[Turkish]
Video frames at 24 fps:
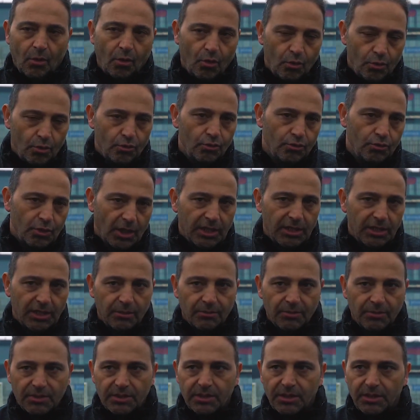oyun
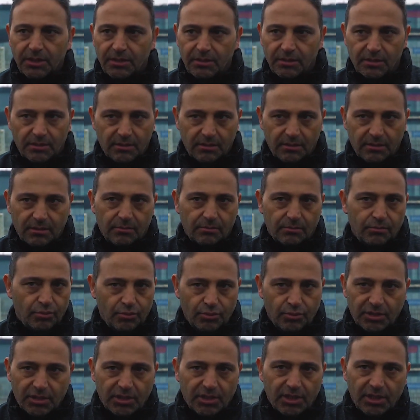anlamında e,
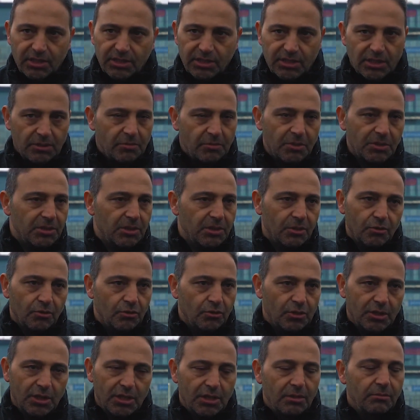Bursa karşılaşması da
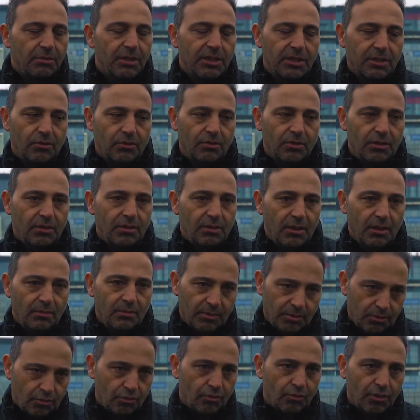kötü değildi bana göre.
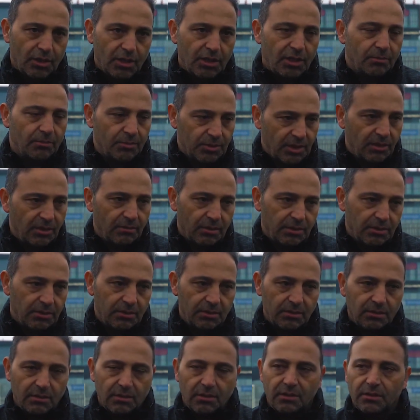Ama skor anlamında
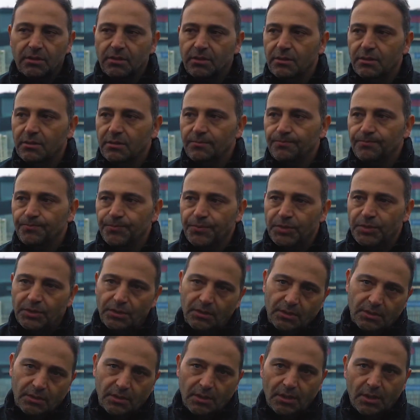evet. E,
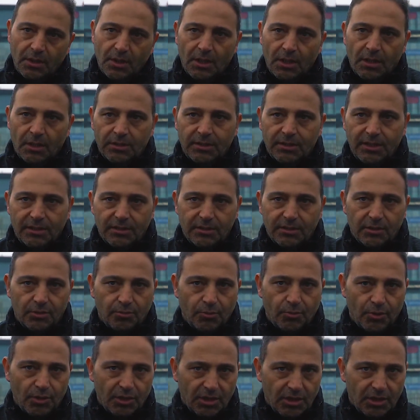Denizli
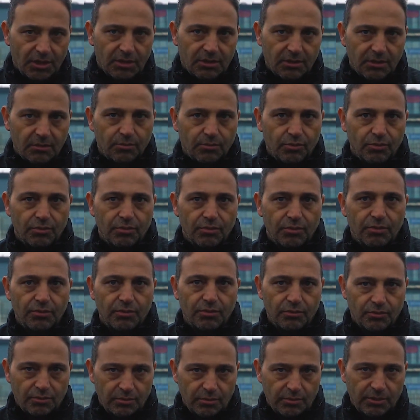Spor'a karşı bunu
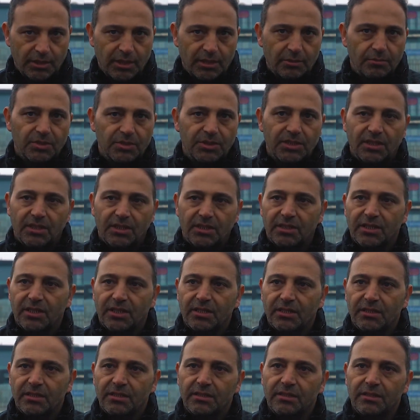net bir
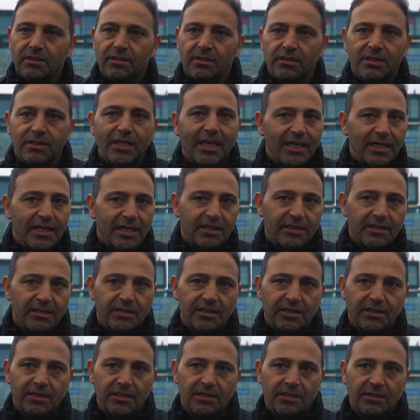şekilde e,
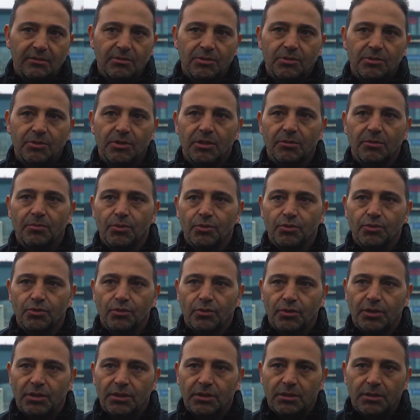değerlendirdik girdiğimiz e,
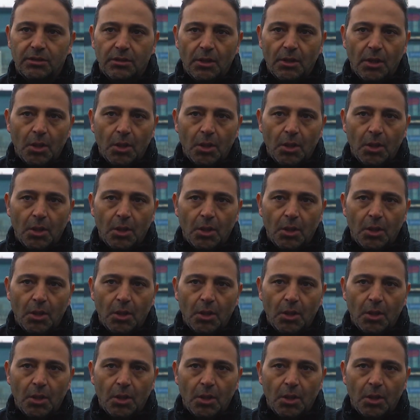pozisyonları